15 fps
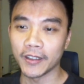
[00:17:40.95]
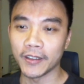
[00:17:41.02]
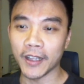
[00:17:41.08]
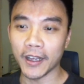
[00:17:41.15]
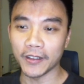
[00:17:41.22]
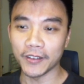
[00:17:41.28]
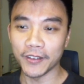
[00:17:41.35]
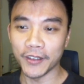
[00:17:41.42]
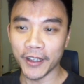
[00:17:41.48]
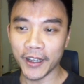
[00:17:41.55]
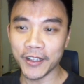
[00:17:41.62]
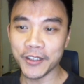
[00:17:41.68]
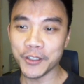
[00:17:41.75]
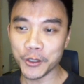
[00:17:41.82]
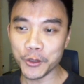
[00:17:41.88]
那你
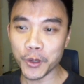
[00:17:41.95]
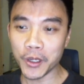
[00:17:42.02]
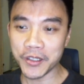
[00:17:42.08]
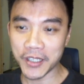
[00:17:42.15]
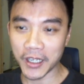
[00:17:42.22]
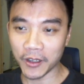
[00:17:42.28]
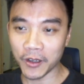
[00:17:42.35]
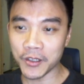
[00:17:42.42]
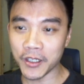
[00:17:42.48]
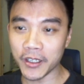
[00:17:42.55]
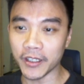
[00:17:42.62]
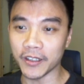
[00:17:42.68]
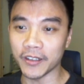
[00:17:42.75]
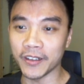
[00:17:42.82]
看这句话讲到这里，